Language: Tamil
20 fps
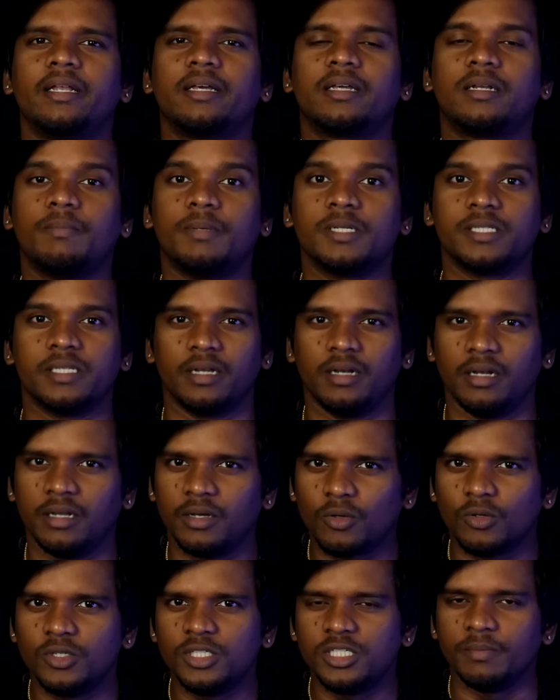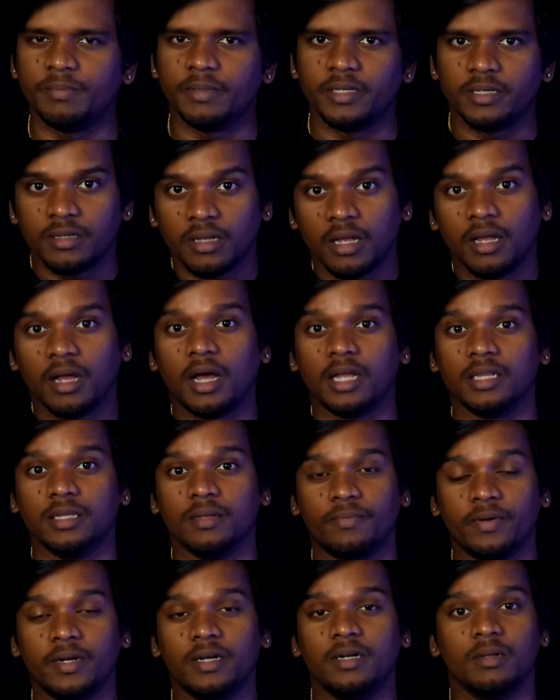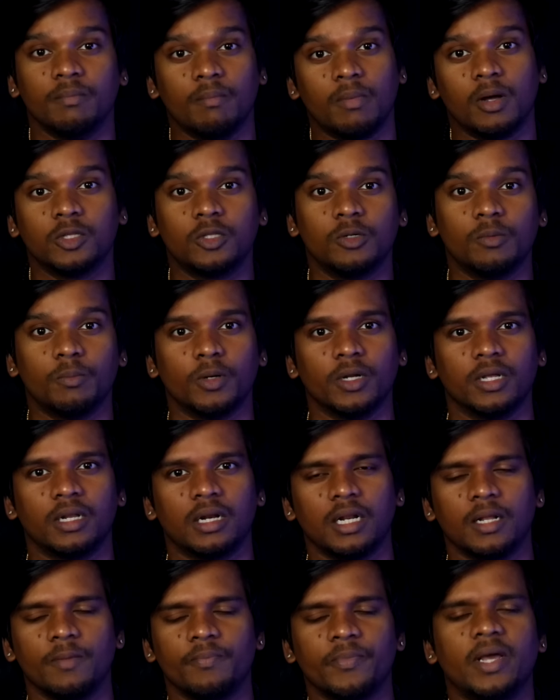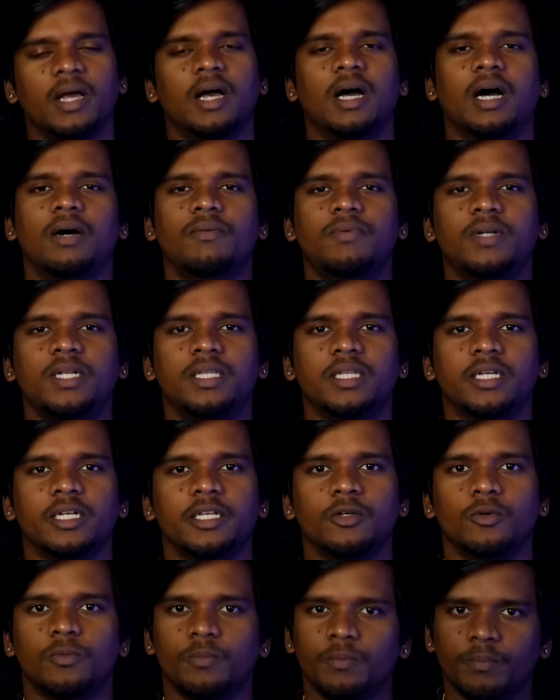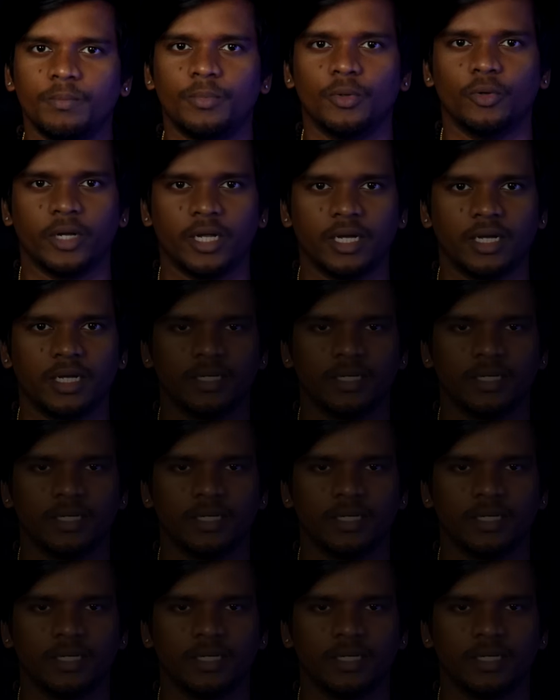இருக்கிற பசங்களில் கொஞ்சம் பேர் அந்த ஃப்ரெண்டு பாத்ரூம் போனார்ல அவரை தேடியும் போகிறாங்க